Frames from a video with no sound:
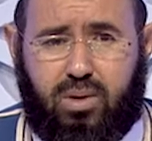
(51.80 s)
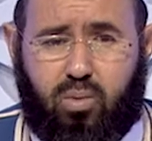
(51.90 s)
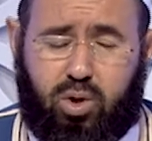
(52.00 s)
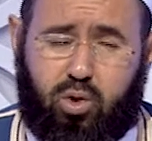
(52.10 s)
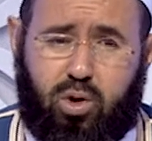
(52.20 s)

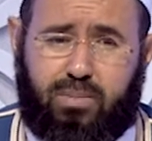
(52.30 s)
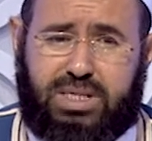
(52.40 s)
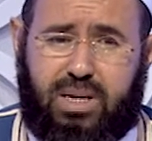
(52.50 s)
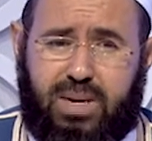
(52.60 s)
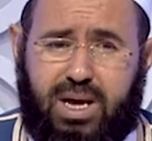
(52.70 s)
والظلم
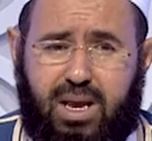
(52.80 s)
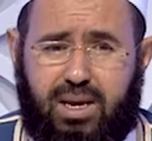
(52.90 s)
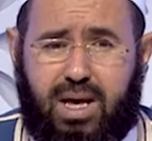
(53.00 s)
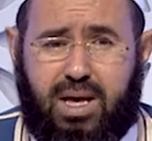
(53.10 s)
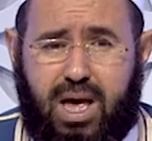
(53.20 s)
زي ما قال
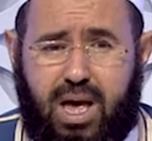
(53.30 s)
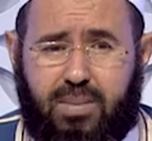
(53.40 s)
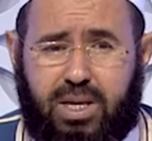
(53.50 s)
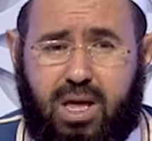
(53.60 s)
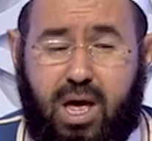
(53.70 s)
الأخ
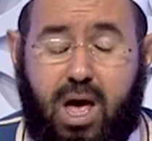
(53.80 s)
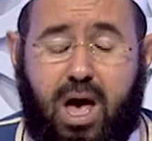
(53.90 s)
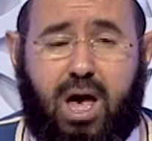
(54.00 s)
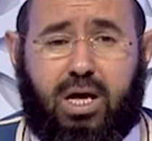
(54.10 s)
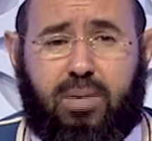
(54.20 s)
أحمد
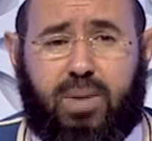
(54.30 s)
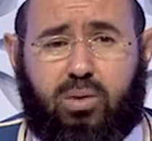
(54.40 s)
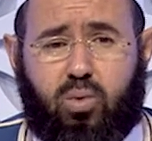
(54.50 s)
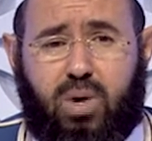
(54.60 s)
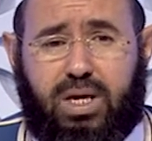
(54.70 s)

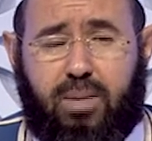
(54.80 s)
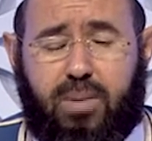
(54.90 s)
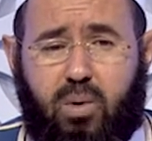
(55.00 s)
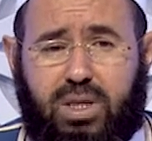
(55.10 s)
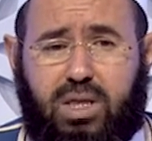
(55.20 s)
عاقبته
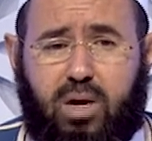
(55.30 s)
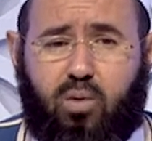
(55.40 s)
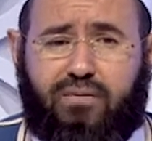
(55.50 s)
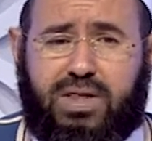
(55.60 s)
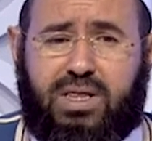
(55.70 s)
وخيمة
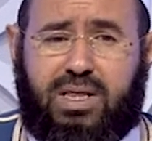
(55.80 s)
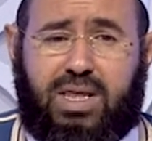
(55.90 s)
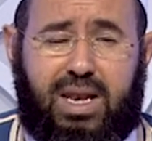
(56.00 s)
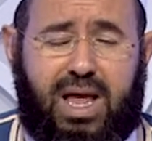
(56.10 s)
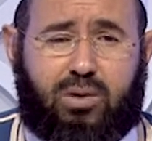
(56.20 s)
واتقوا
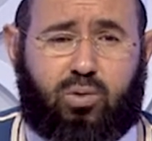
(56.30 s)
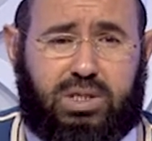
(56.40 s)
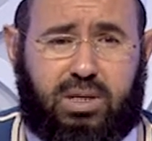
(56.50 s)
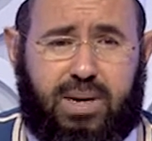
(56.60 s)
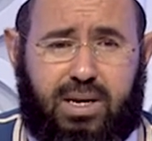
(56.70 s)
فتنة لا
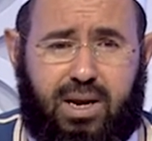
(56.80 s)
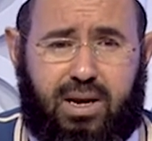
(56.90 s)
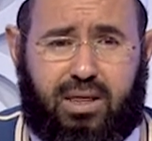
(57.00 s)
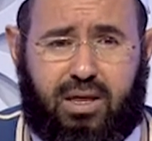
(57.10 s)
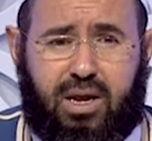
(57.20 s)
تصيبن
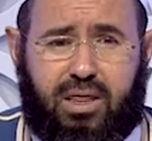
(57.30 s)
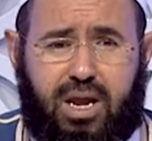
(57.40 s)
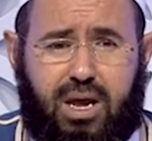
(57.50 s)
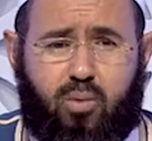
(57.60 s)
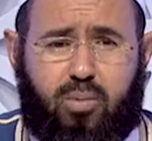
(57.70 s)
الذين
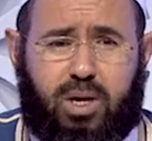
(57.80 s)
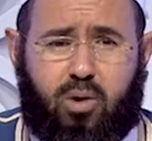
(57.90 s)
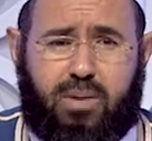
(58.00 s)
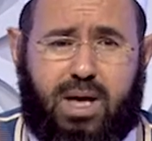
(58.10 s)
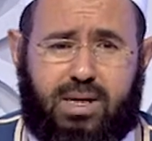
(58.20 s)
ظلموا
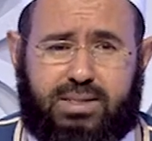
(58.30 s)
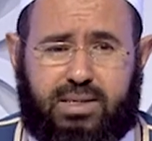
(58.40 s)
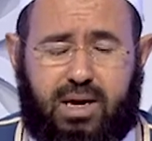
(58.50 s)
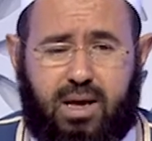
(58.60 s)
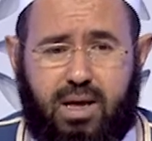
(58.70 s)
منكم
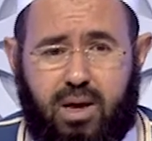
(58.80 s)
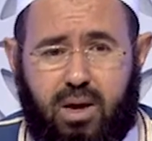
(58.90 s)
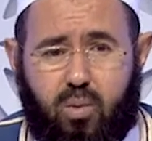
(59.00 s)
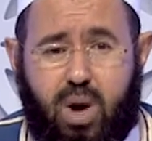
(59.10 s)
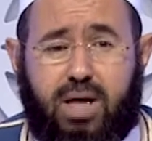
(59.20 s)
خاصة
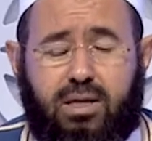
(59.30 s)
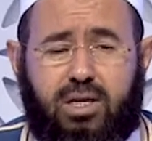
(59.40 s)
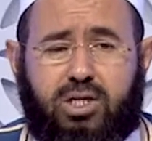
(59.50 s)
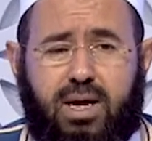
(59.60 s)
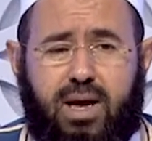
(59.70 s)
وهذا
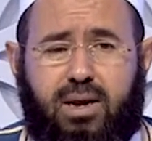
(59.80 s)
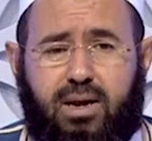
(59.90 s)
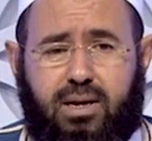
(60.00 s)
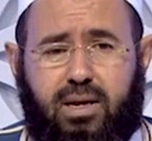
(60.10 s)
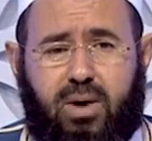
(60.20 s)
الإشكال
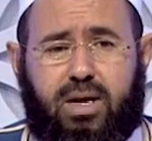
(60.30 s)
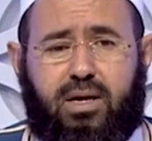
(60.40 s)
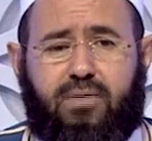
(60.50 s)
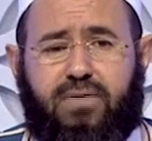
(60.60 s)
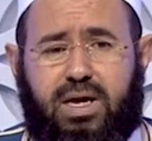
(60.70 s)
اللي احنا
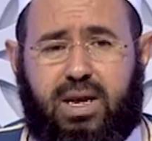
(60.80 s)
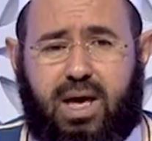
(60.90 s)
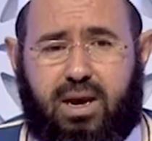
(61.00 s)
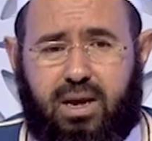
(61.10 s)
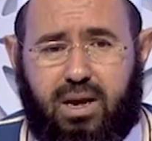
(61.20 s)
واقعين فيه
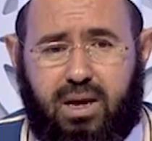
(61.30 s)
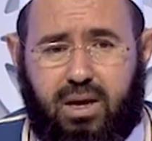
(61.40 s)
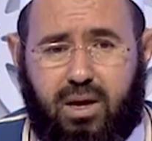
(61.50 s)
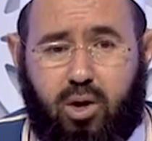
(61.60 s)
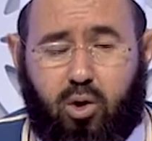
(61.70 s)
الآن
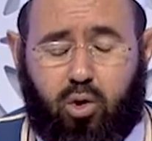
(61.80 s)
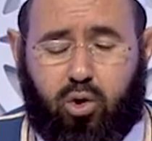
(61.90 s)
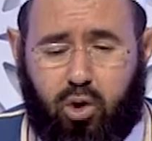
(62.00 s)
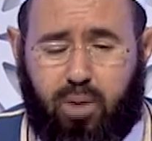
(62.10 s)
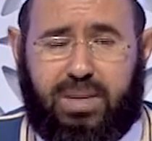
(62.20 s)

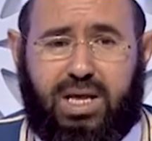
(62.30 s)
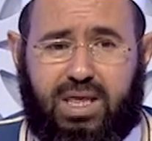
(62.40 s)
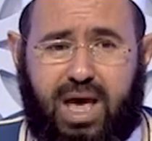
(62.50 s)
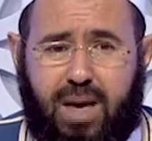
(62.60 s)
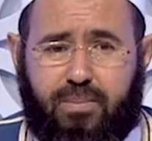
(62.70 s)
الظلم
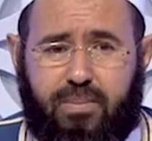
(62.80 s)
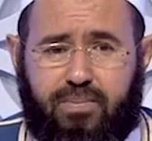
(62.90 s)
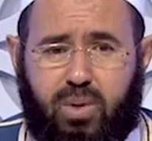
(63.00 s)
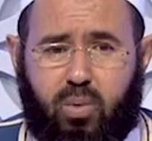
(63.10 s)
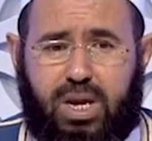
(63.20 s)
إذا عم
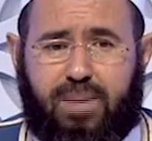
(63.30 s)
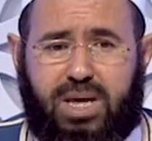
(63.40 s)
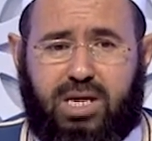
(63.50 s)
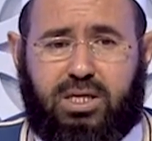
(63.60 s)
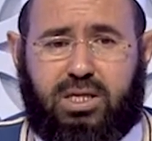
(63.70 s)
ولم
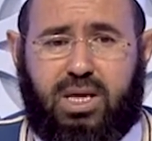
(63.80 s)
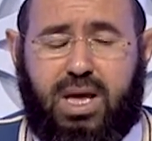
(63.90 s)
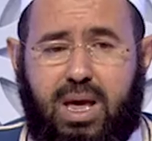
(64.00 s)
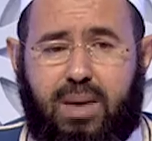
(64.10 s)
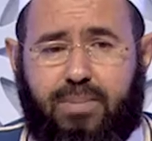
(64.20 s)
يجد
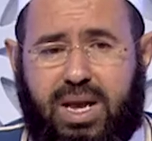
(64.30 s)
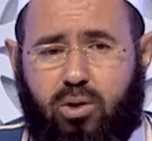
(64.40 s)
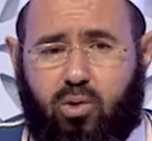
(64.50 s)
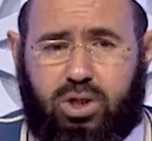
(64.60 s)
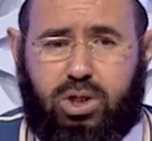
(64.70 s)
من
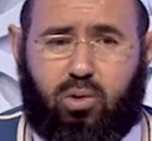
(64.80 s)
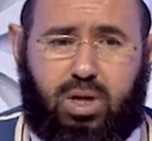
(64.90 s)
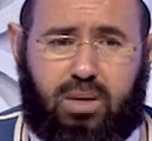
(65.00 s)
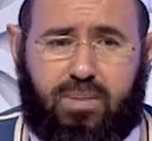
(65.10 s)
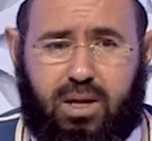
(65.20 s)
يرجع
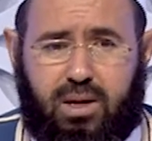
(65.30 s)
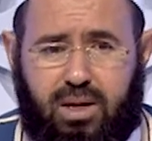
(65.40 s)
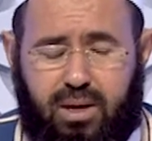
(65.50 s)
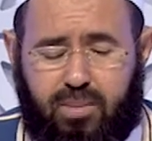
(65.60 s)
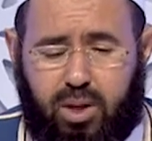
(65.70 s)

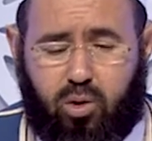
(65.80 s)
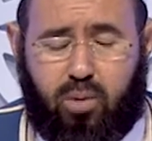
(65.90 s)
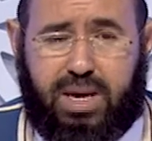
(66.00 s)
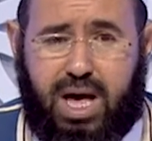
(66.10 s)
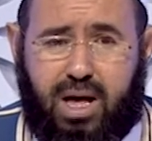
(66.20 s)

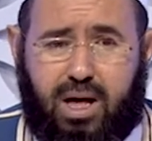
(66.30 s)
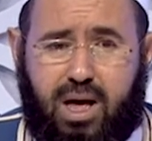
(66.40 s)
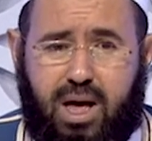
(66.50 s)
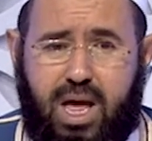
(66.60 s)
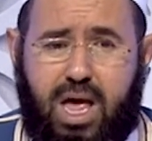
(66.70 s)
للمظلوم
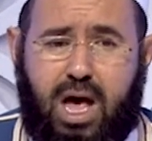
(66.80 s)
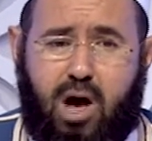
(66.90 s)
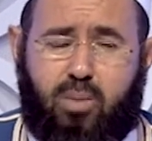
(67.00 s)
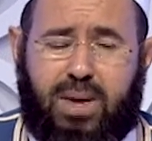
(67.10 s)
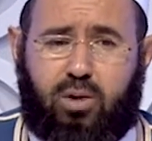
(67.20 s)
حقه
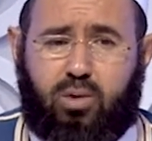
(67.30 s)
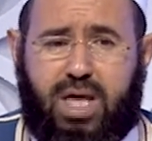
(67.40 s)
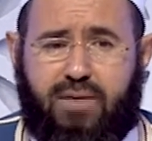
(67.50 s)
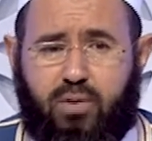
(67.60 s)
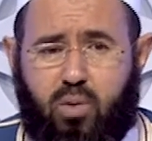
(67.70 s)
أو من
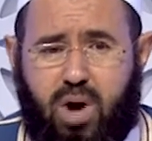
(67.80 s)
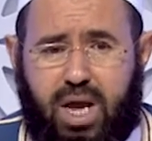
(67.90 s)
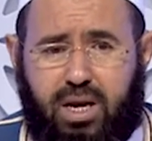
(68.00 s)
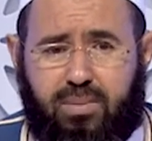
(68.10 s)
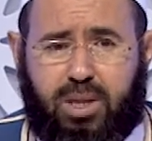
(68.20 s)
يدافع
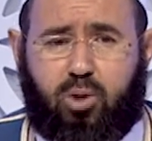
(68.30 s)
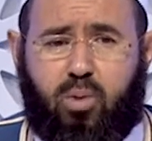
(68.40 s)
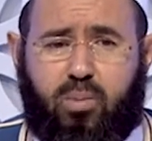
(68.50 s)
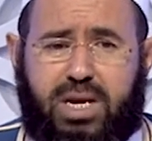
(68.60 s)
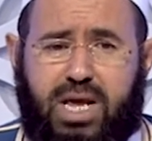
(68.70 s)
عن
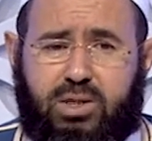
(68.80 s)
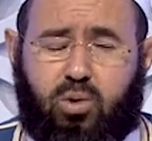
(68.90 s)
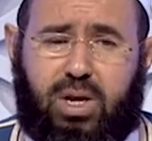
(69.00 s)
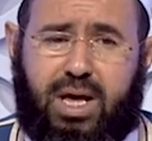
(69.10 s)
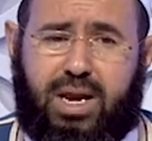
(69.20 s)
المظلوم والناس
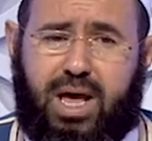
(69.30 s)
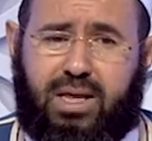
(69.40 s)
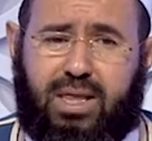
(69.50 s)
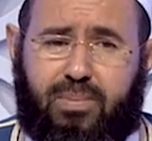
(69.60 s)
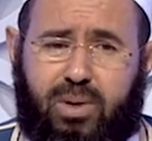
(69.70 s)
كلها
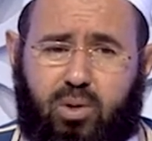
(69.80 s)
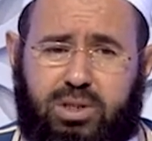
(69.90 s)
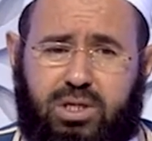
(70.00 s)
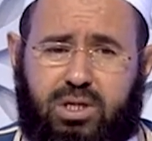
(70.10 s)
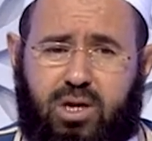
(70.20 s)
راكدة
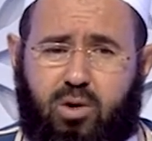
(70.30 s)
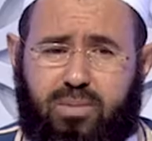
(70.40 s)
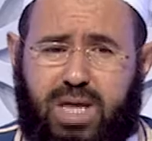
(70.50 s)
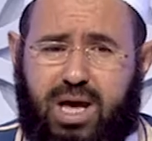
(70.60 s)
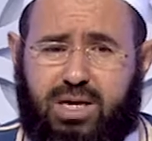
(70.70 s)
بحجة
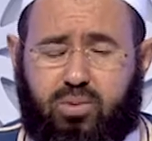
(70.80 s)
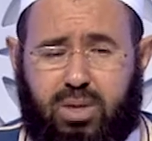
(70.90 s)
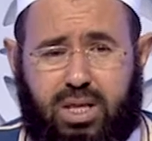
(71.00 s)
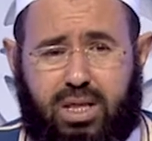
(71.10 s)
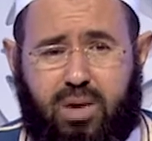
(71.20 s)
أنهم داعش
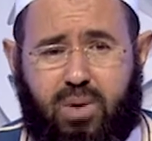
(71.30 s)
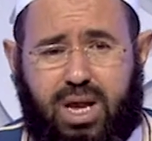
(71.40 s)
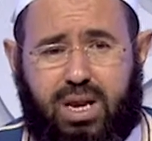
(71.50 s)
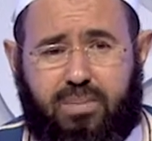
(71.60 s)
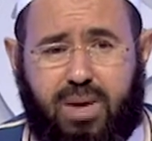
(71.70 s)
ولا الله
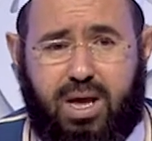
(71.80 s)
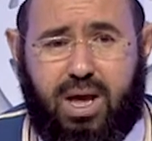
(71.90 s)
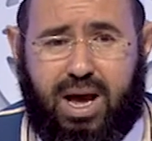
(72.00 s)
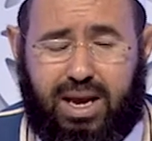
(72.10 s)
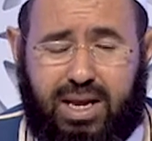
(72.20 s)
أعلم
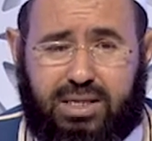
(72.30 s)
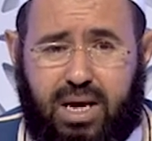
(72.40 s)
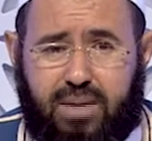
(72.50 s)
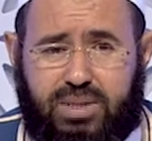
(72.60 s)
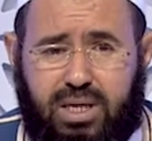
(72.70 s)
علاش
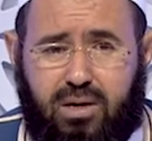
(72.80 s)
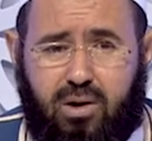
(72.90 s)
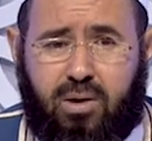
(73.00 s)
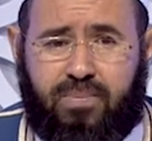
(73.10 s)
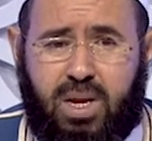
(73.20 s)

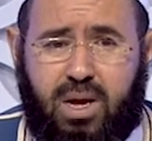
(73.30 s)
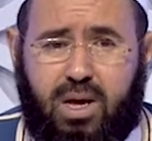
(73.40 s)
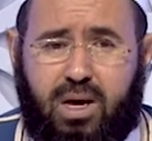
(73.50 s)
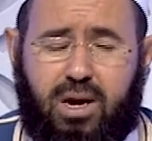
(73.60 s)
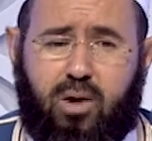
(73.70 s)
حابسينهم
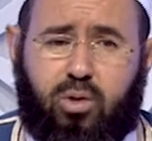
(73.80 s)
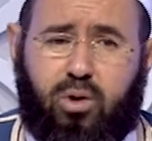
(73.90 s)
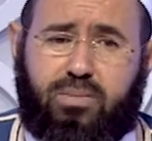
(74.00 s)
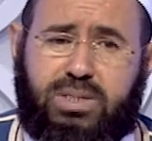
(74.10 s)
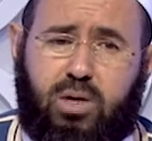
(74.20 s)
راه
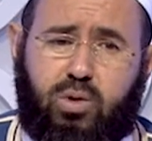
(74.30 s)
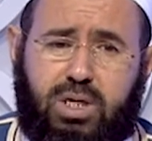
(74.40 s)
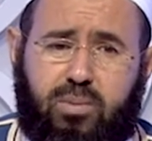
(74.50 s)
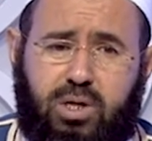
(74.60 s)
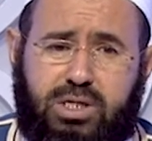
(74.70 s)
الظلم
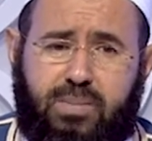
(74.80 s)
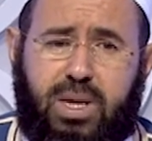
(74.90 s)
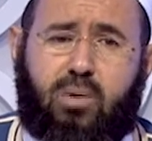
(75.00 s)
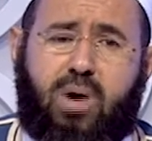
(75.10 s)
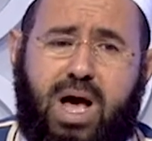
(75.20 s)
سيصيب
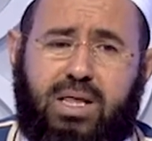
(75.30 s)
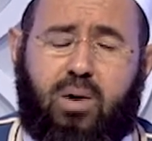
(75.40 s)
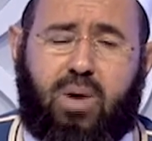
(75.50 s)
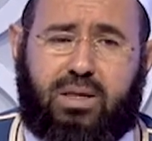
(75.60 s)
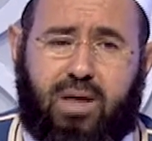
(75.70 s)
الجميع وهذا
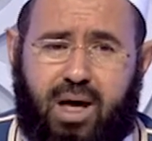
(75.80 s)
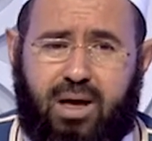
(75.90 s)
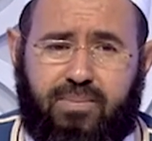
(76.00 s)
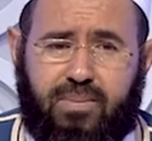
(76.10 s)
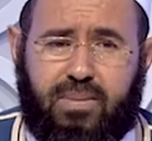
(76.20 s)
واضح